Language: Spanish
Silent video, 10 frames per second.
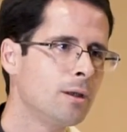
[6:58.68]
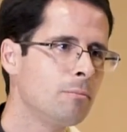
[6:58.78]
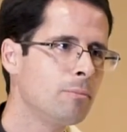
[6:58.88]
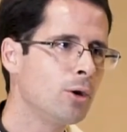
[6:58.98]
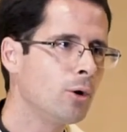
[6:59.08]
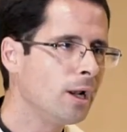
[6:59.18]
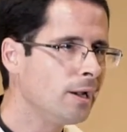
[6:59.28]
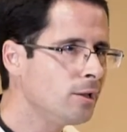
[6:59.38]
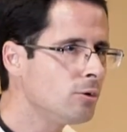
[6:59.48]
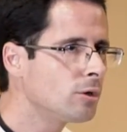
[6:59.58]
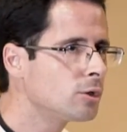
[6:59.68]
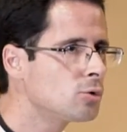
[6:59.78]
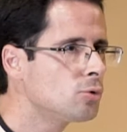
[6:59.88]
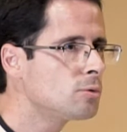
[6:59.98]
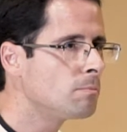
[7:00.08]
pero en el niño
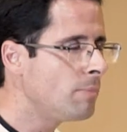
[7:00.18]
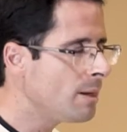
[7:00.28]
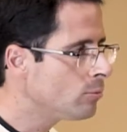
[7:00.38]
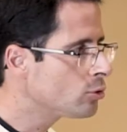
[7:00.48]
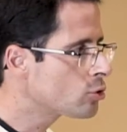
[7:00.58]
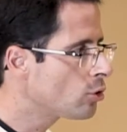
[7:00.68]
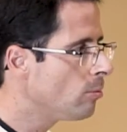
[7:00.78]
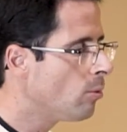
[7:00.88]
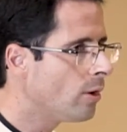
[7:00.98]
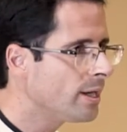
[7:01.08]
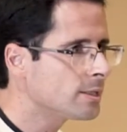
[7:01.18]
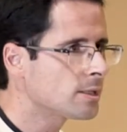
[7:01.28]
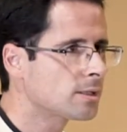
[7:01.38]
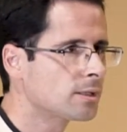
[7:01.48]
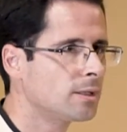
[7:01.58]
Jesús vemos cómo
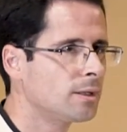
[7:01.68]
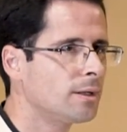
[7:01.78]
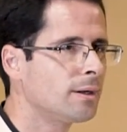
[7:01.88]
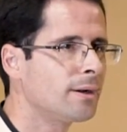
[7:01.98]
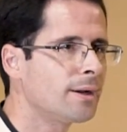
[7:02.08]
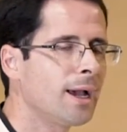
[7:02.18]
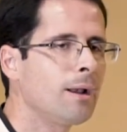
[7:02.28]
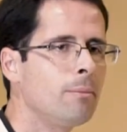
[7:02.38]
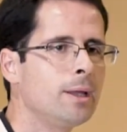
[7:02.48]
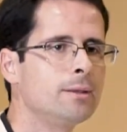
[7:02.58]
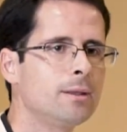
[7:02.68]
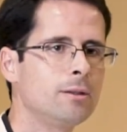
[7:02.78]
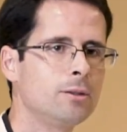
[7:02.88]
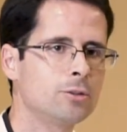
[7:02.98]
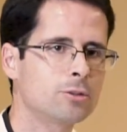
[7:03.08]
es realmente
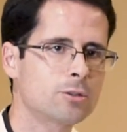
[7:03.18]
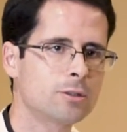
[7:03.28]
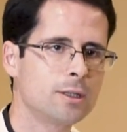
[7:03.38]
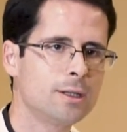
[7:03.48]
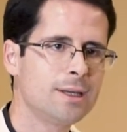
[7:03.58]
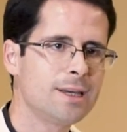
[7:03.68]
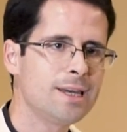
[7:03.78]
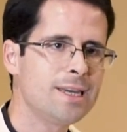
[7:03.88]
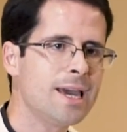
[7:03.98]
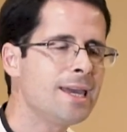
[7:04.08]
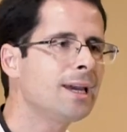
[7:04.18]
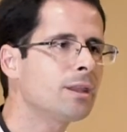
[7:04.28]
Dios y hay que